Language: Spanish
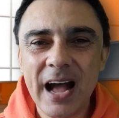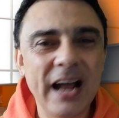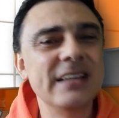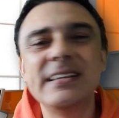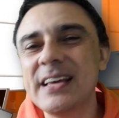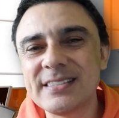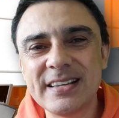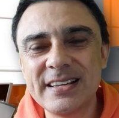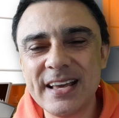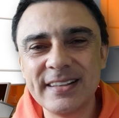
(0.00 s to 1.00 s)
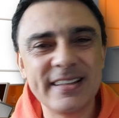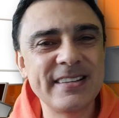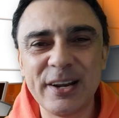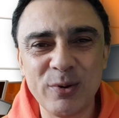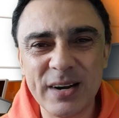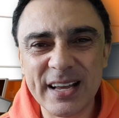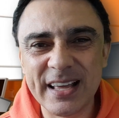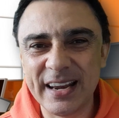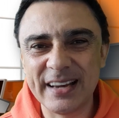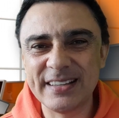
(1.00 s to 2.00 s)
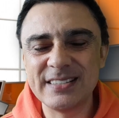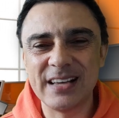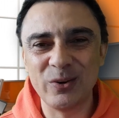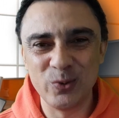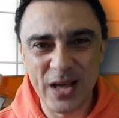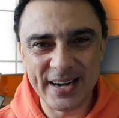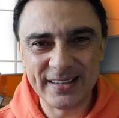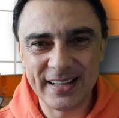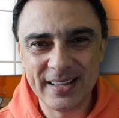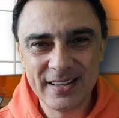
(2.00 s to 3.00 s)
al día siguiente ya no van a querer ni saludarte.